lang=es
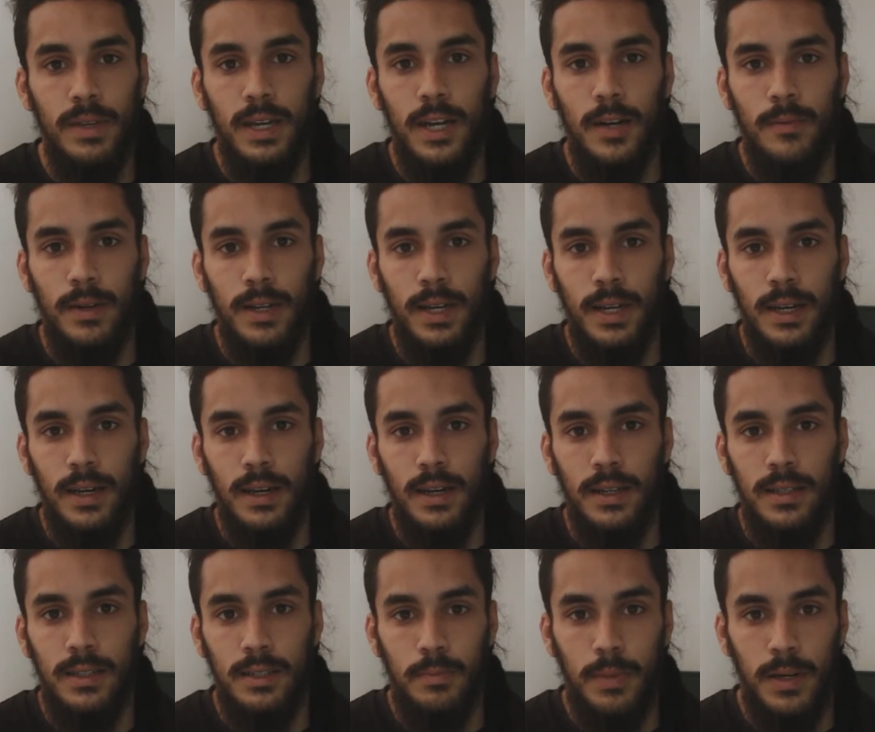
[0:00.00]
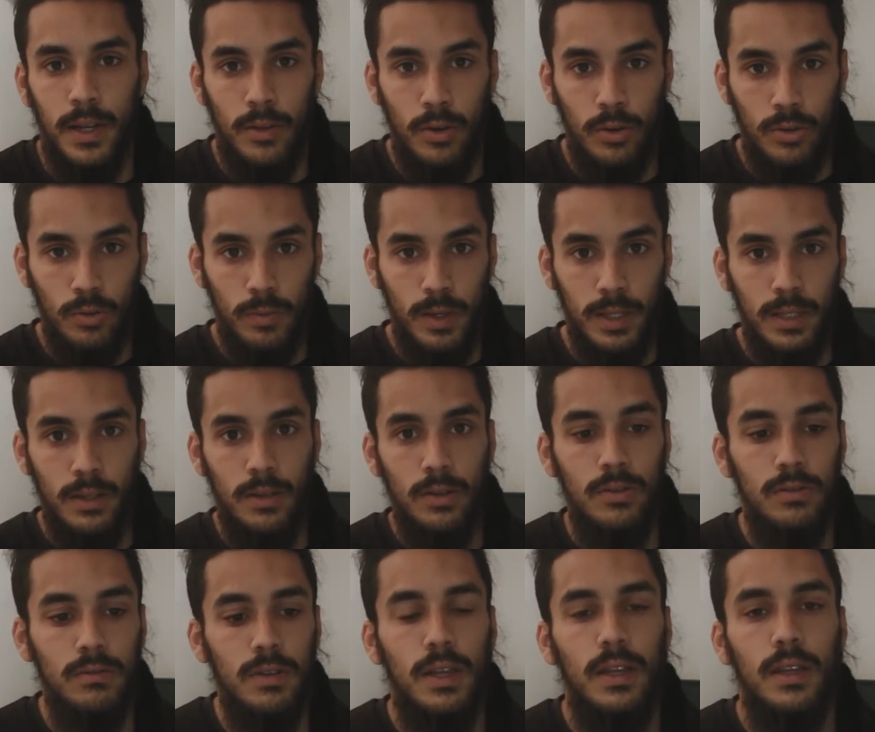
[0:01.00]
mi cámara, el disparador
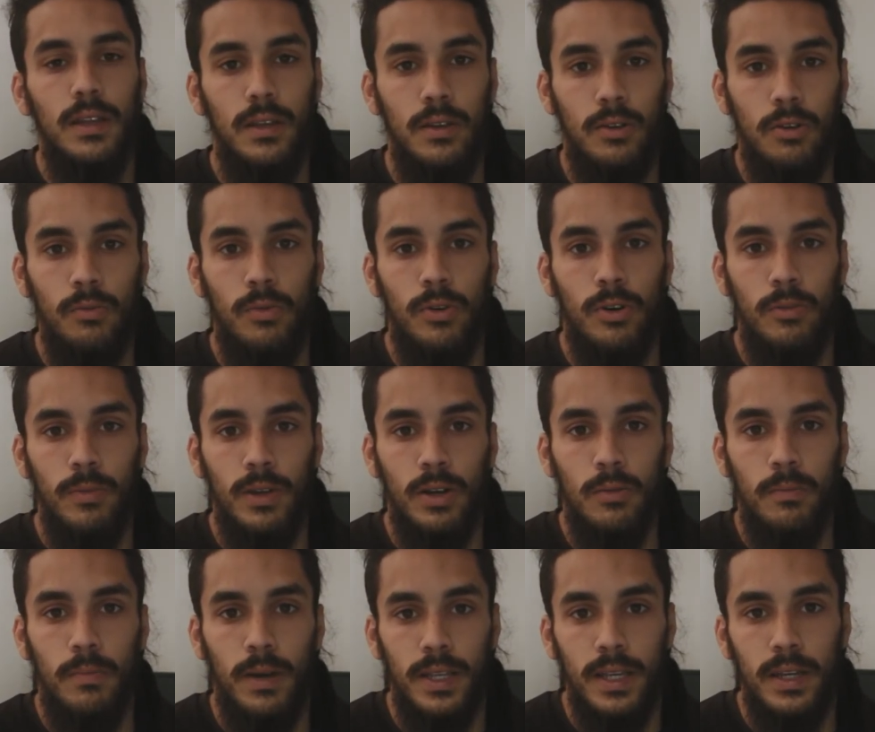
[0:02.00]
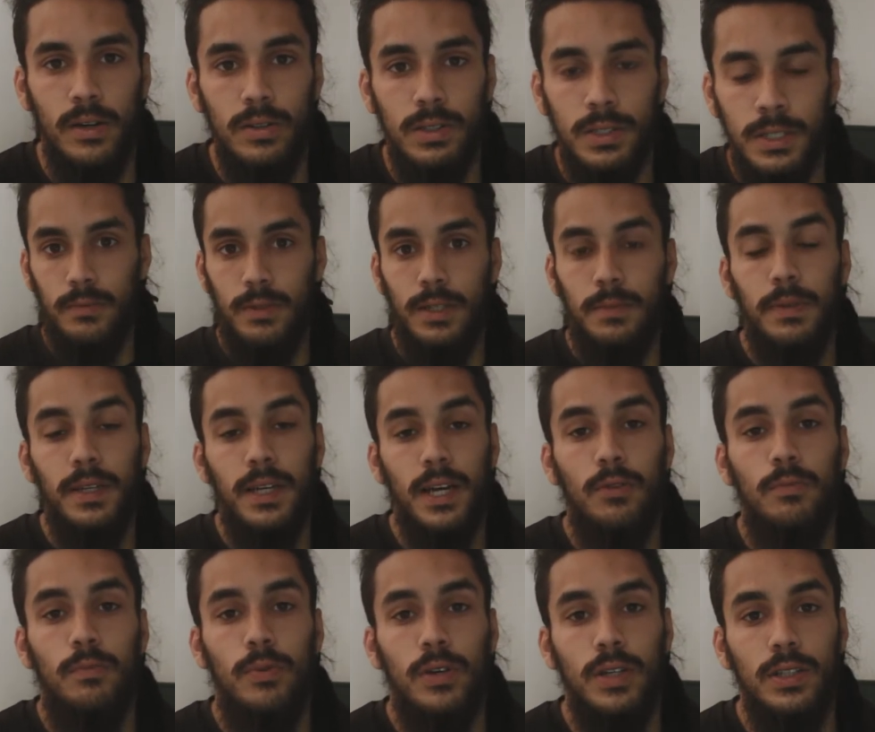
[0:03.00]
automático y como no, mi compañero. Les voy a
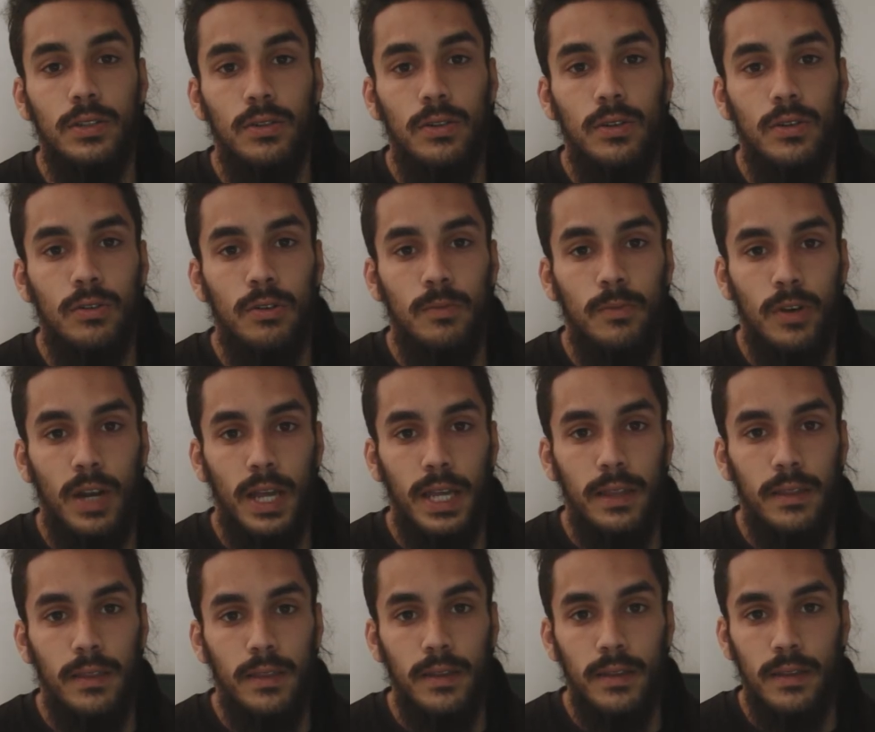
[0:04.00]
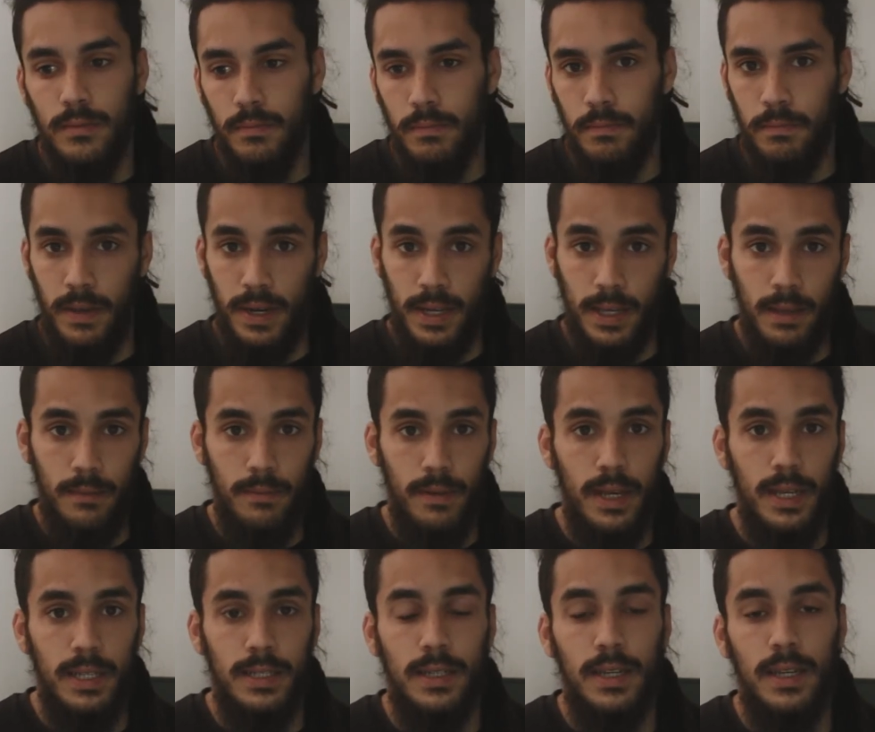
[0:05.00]
explicar un poquito cómo la hice para que
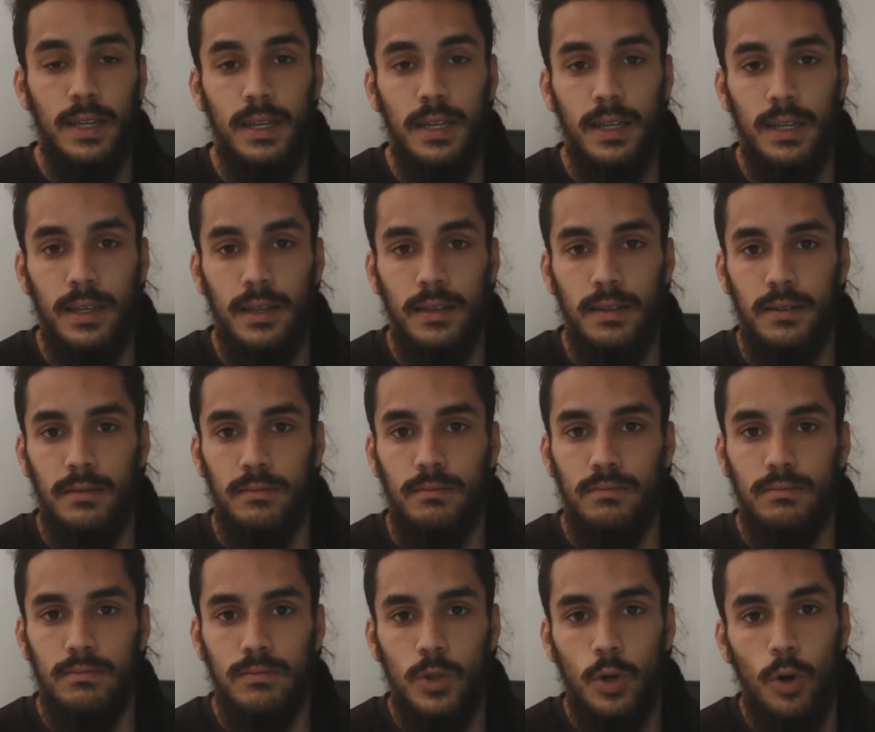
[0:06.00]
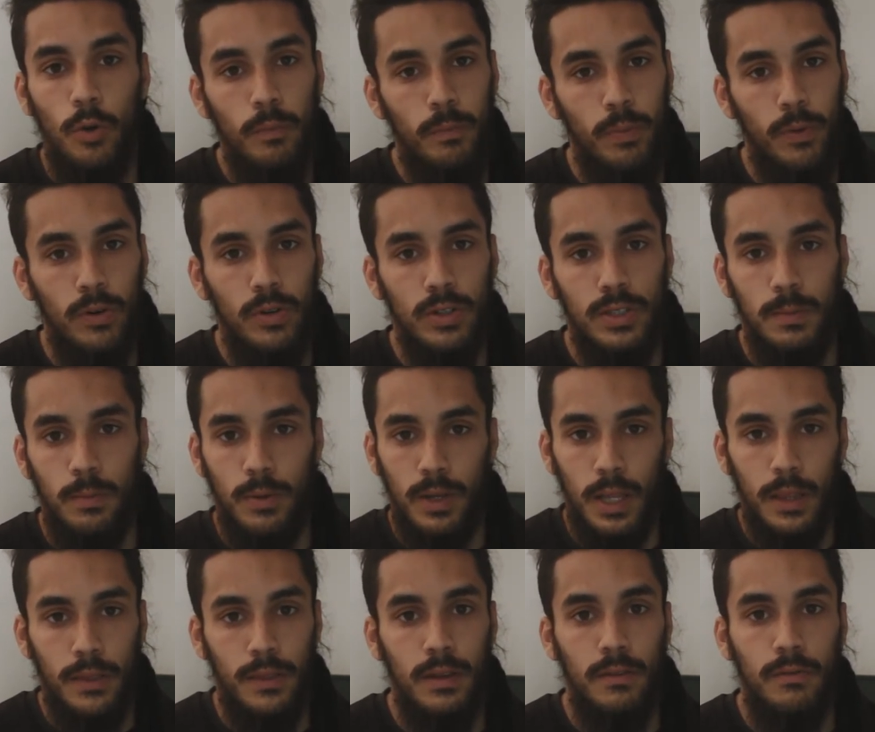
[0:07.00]
veáis que con poco se
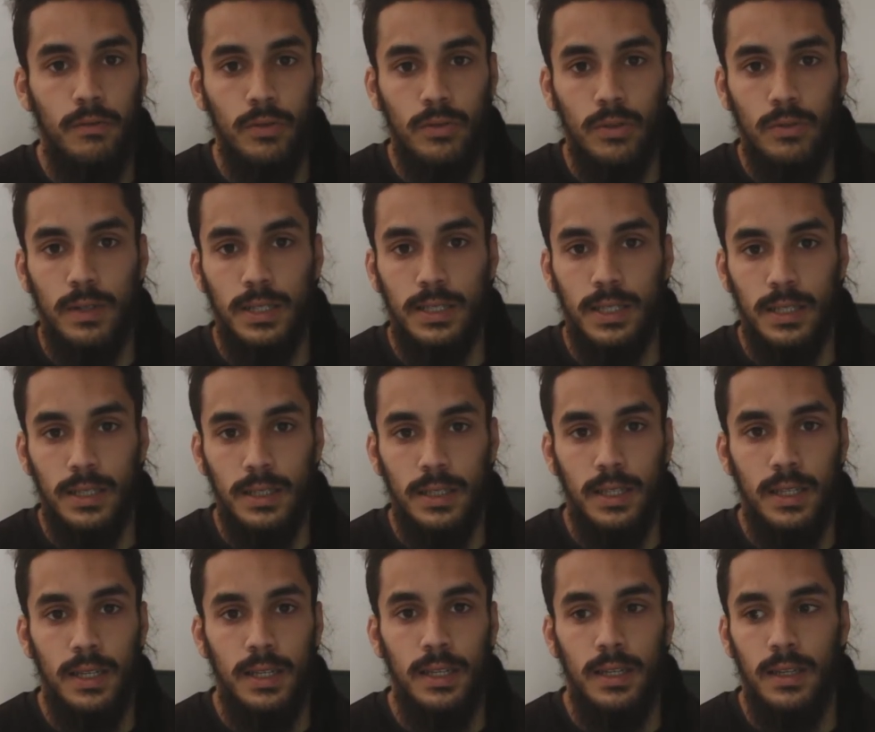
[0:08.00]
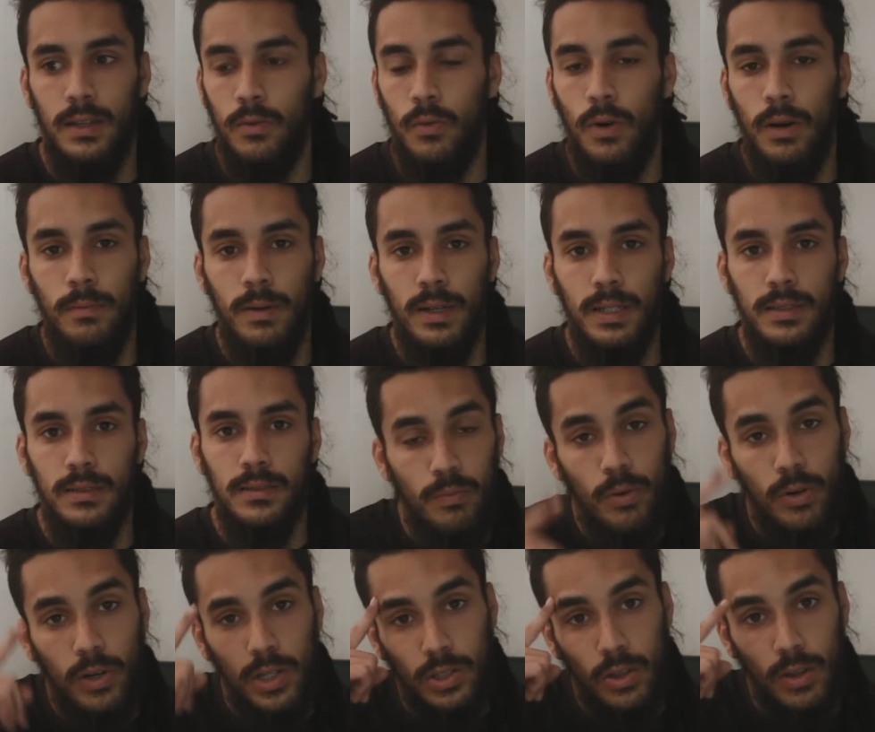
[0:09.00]
puede hacer fotos bastante guapas, un
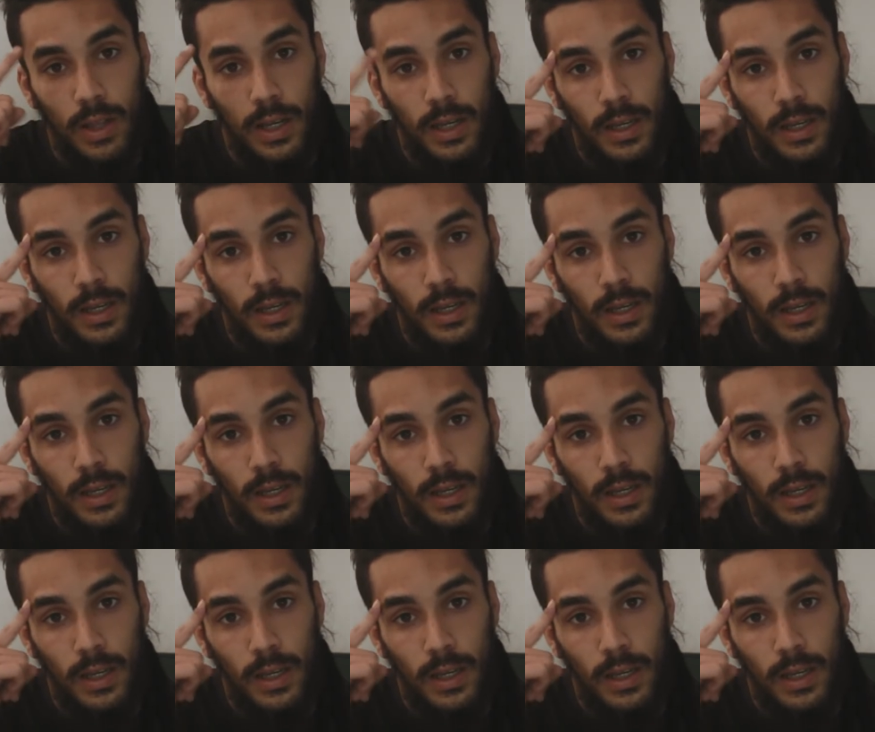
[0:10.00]
poquito de